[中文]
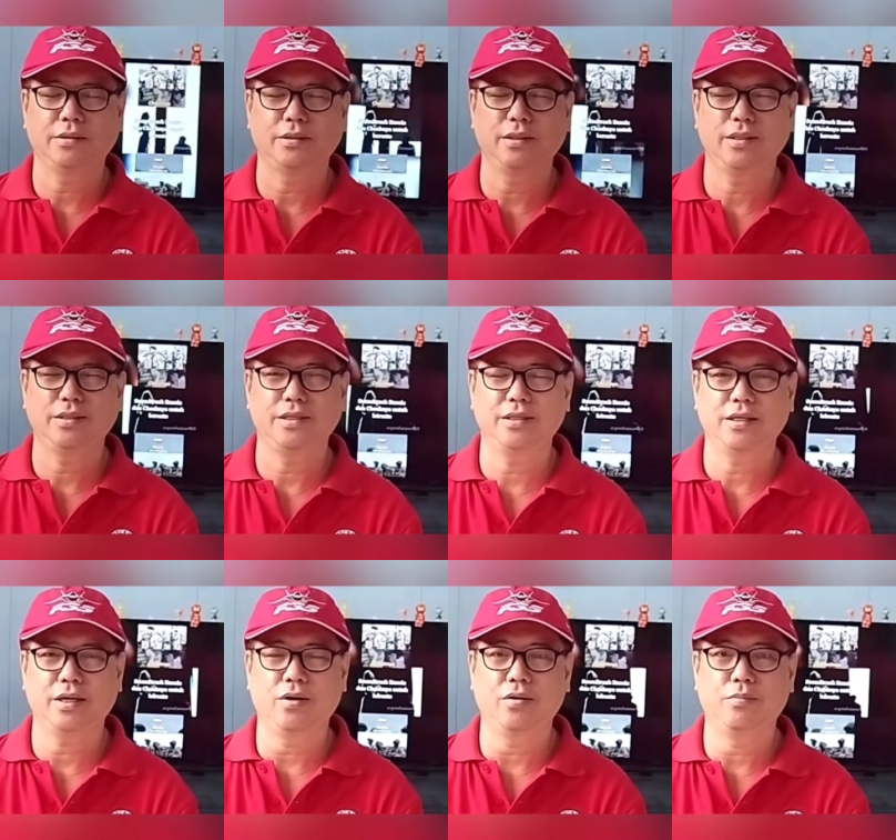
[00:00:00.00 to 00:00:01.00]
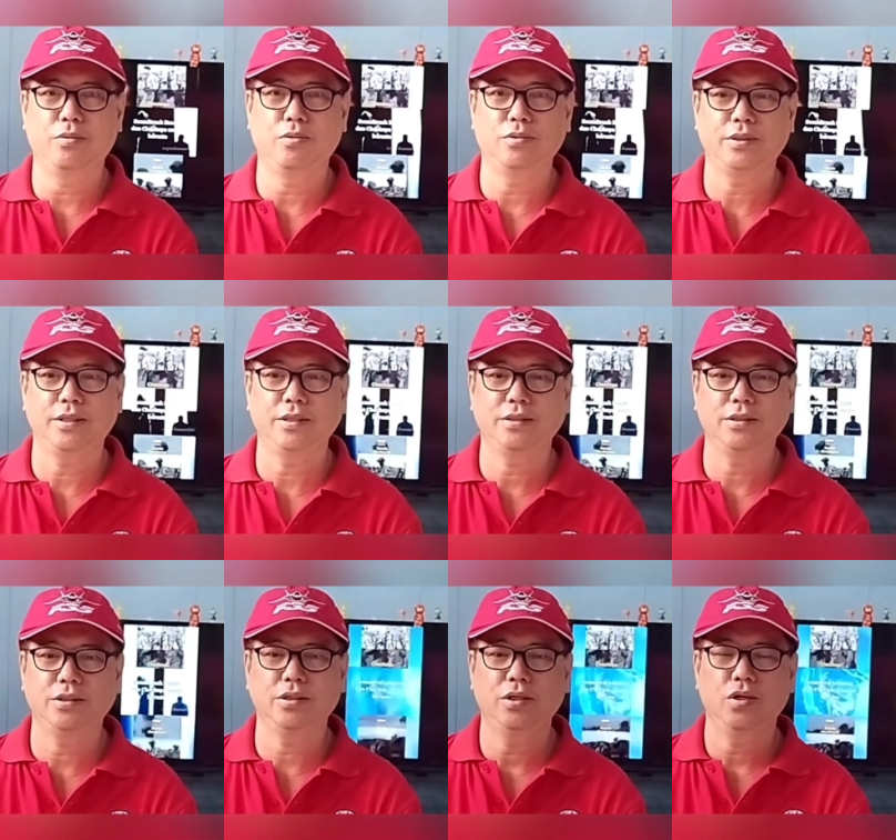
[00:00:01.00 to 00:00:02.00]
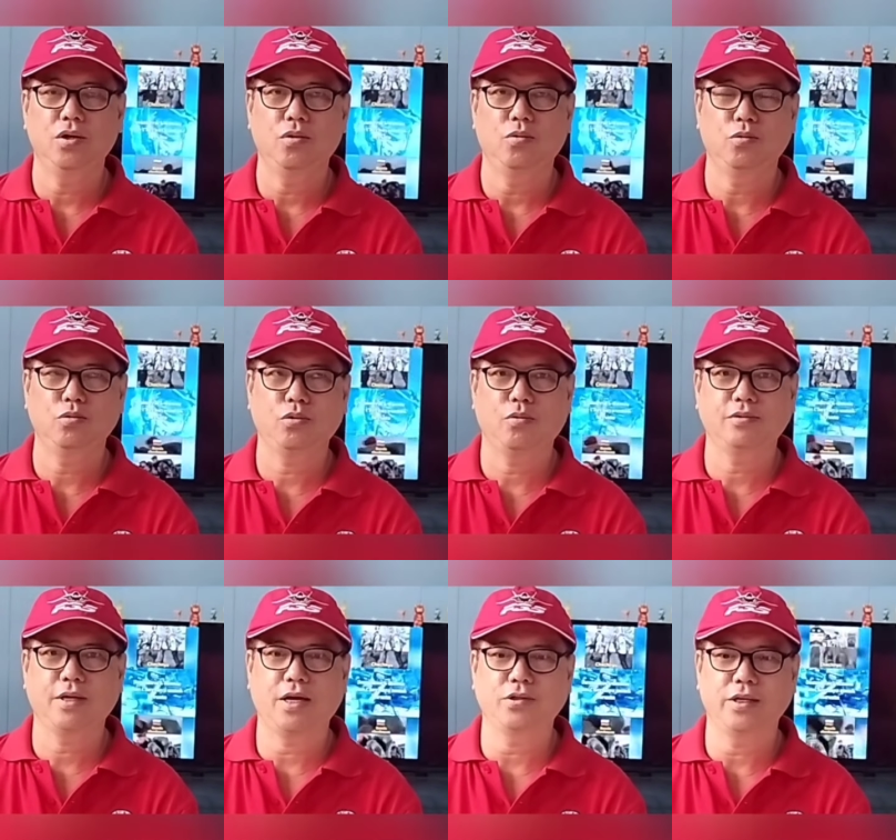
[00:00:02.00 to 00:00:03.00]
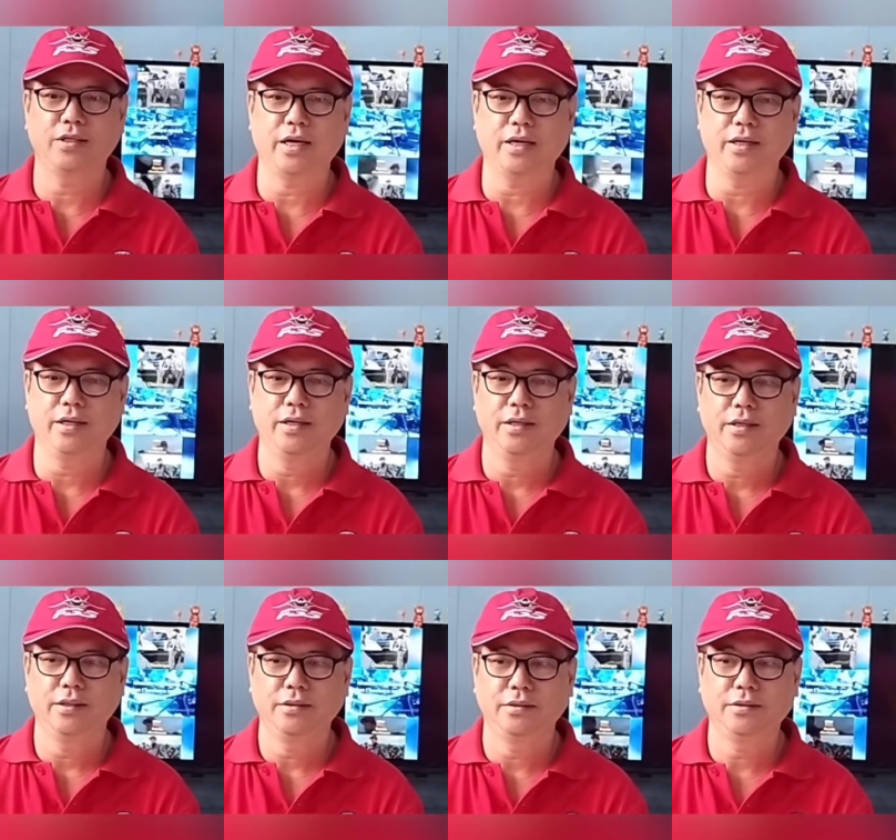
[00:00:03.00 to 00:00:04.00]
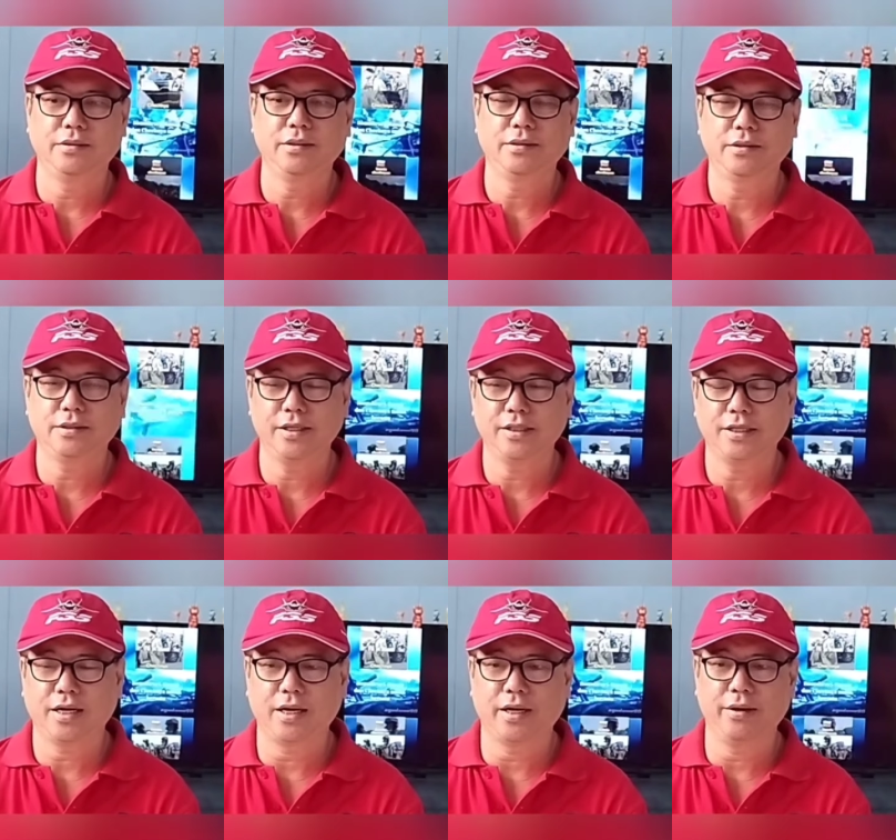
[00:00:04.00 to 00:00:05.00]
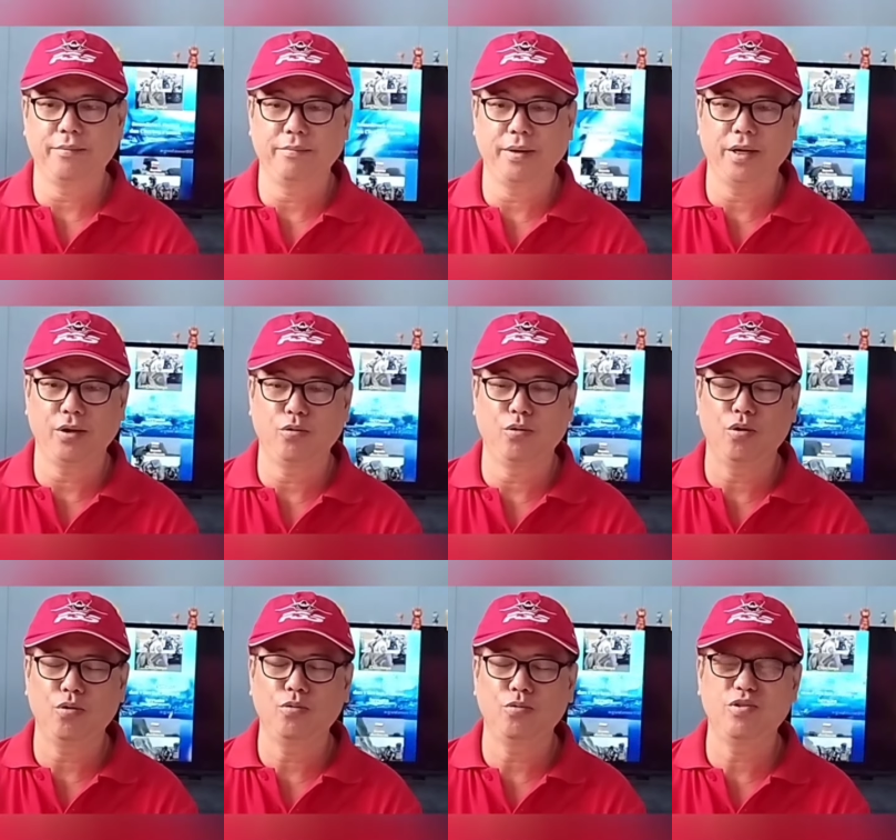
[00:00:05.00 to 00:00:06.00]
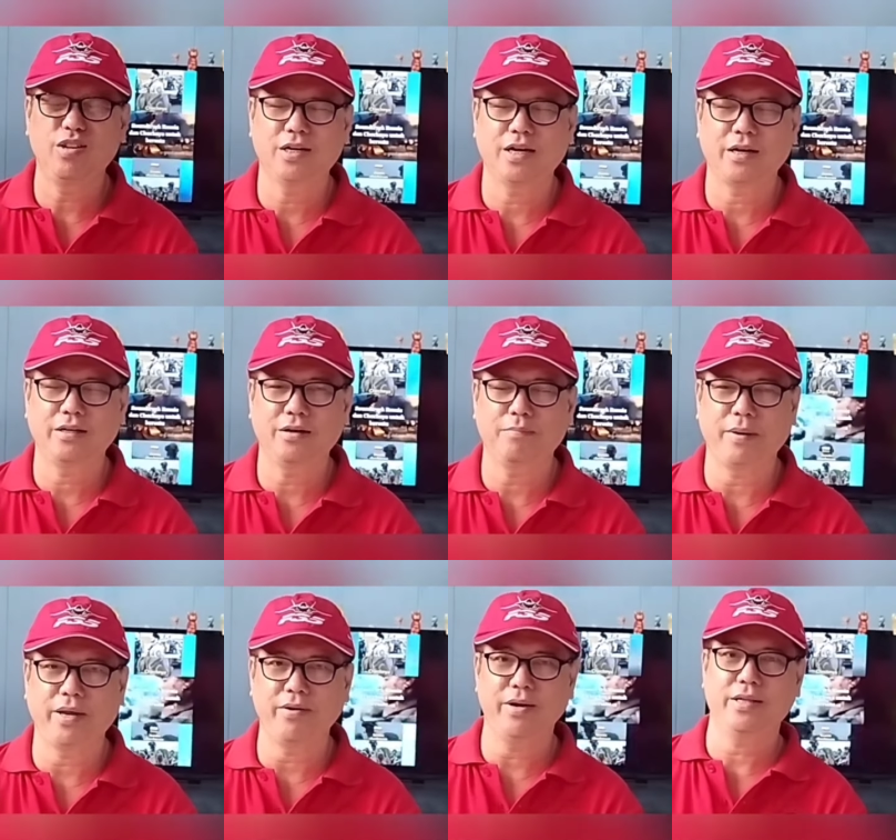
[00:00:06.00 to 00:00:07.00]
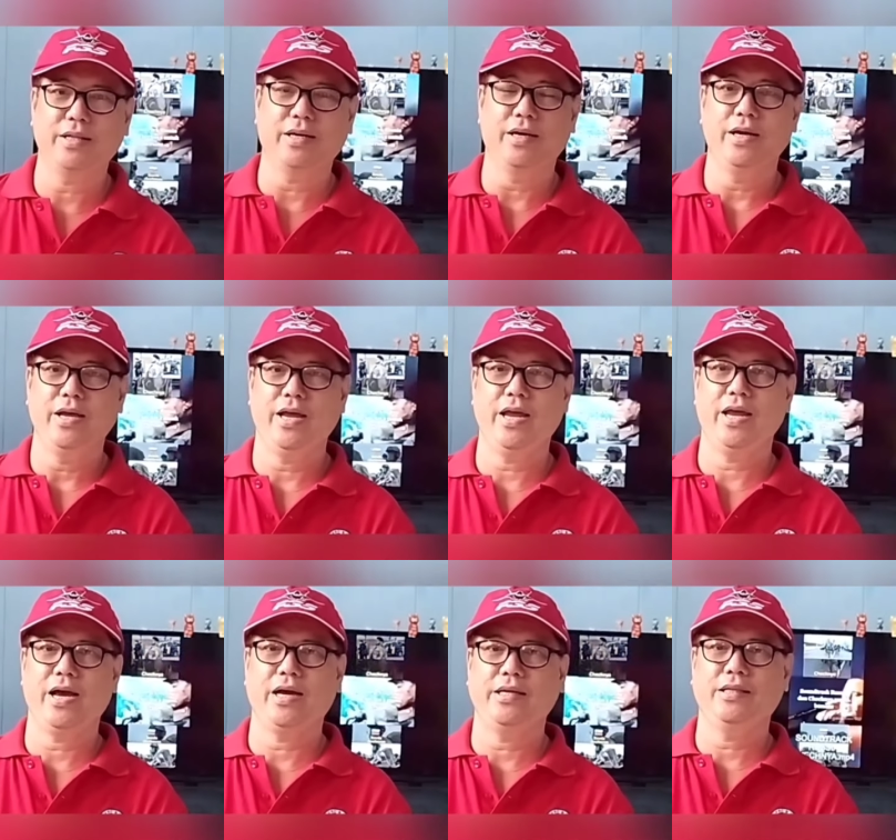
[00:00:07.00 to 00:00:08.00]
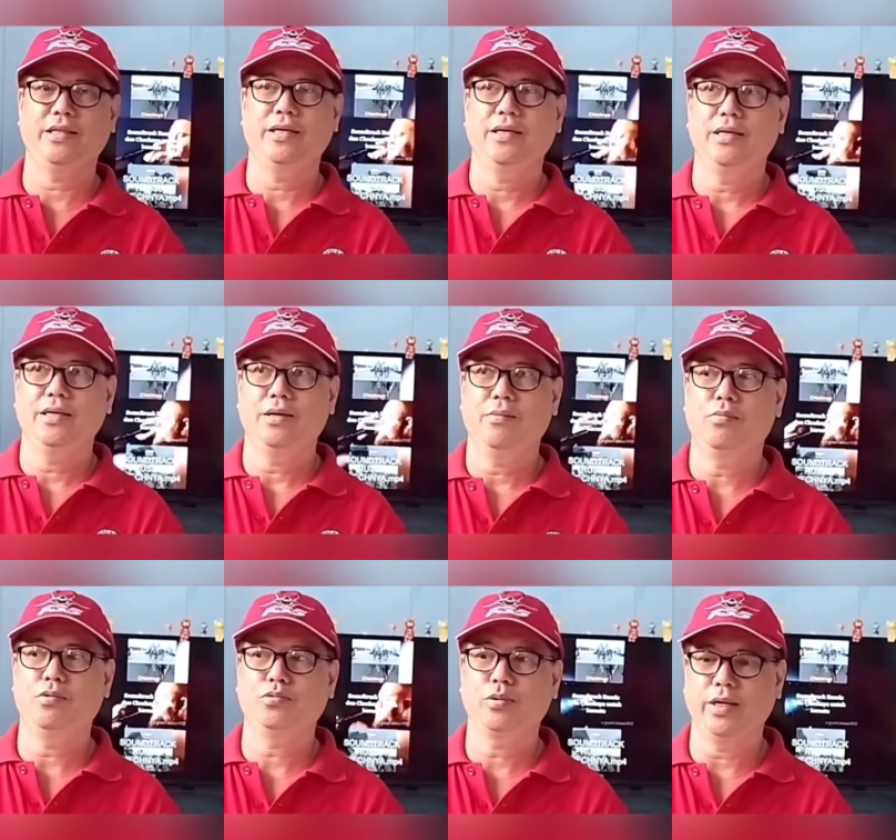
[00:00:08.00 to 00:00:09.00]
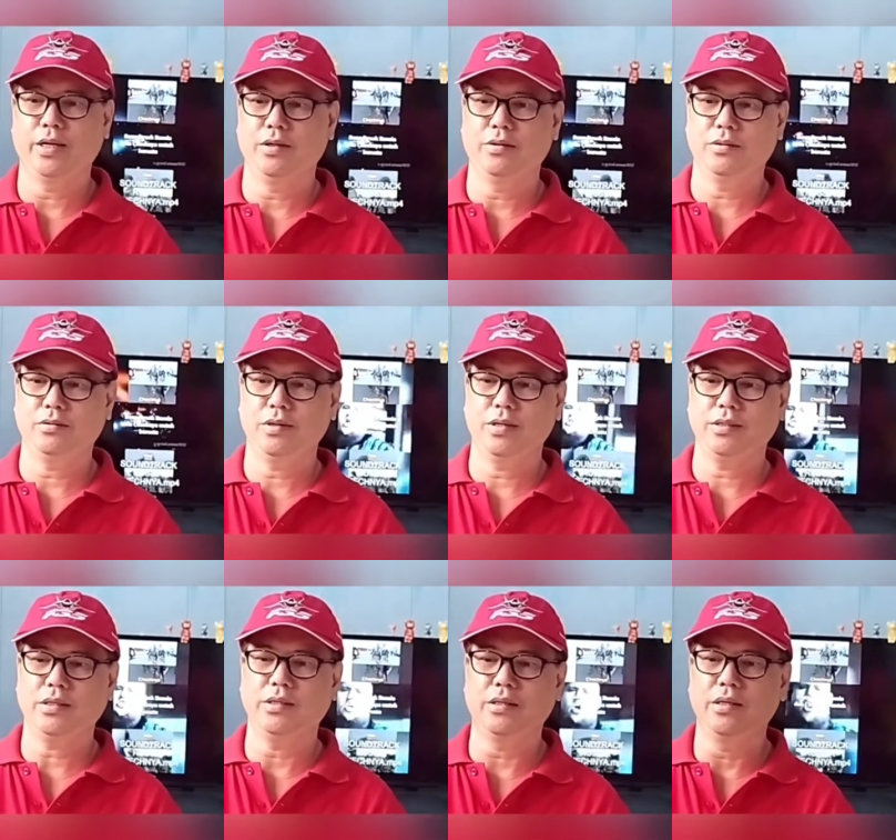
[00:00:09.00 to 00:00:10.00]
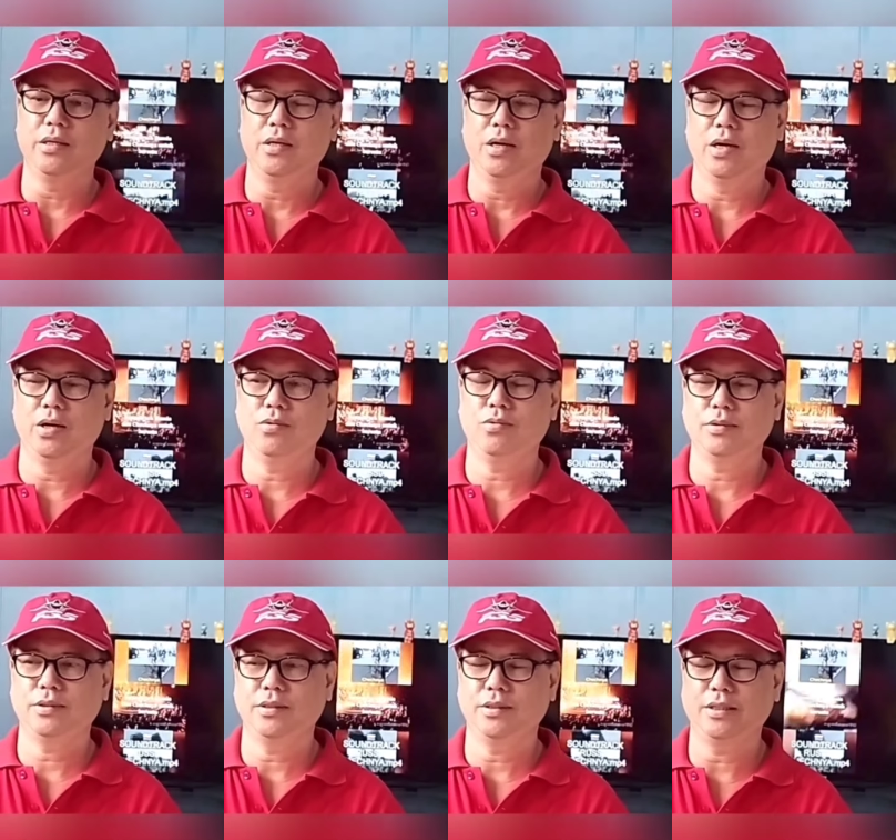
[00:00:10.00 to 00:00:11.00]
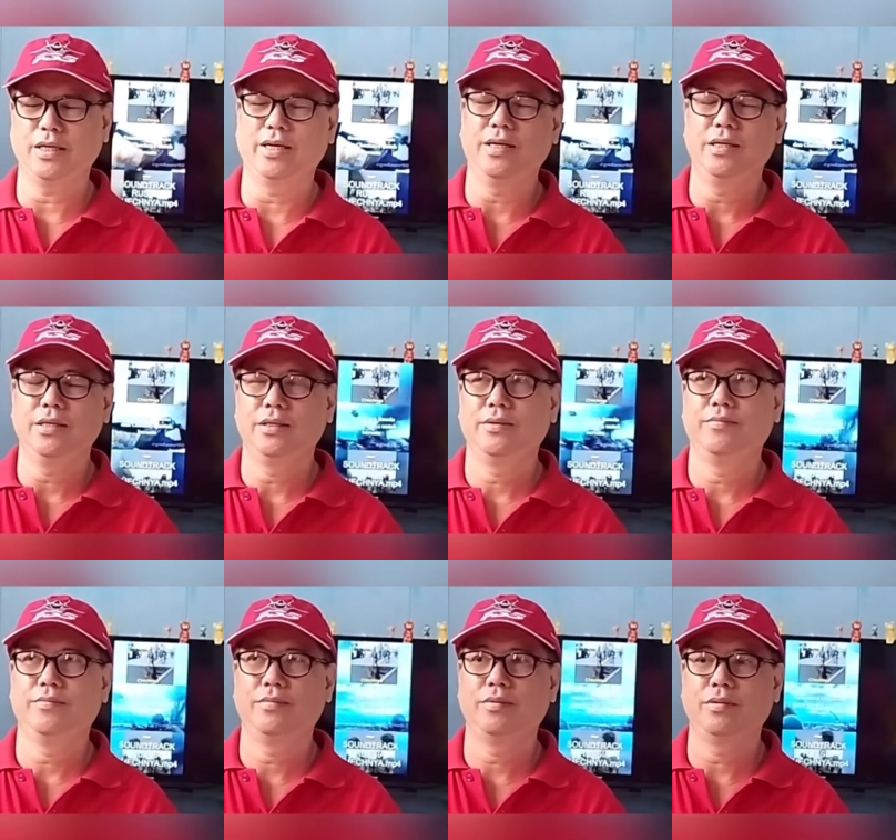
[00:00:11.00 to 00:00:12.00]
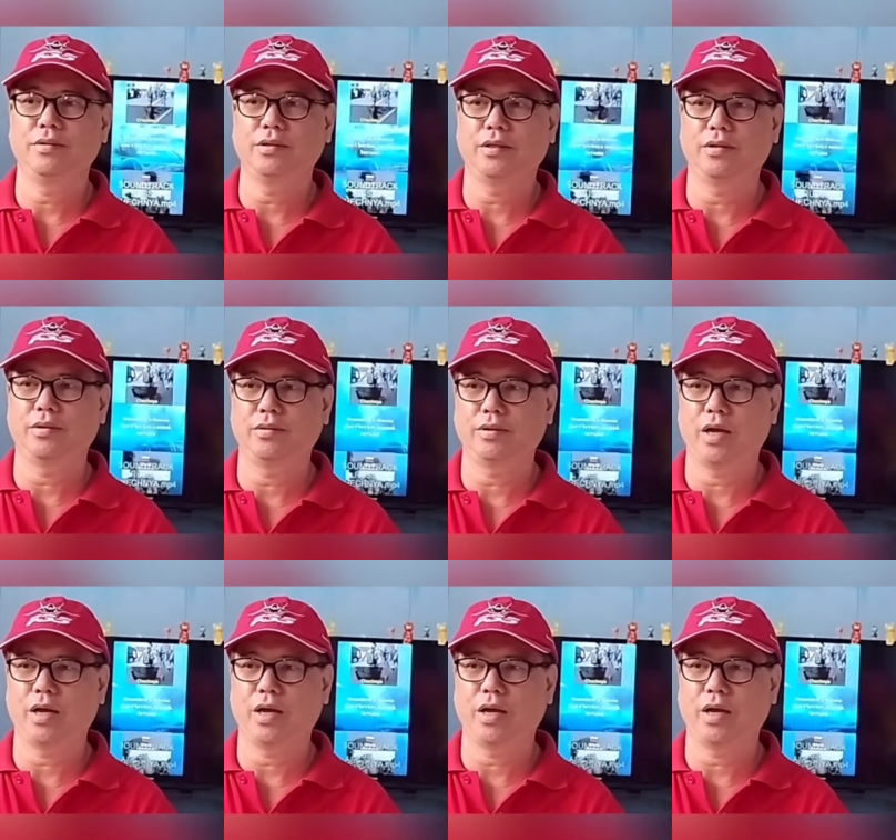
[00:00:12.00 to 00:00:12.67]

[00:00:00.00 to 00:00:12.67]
俄罗斯就把乌东、乌南加上克里米亚，就扩展成为俄罗斯在东部的一个扩展领土的部分。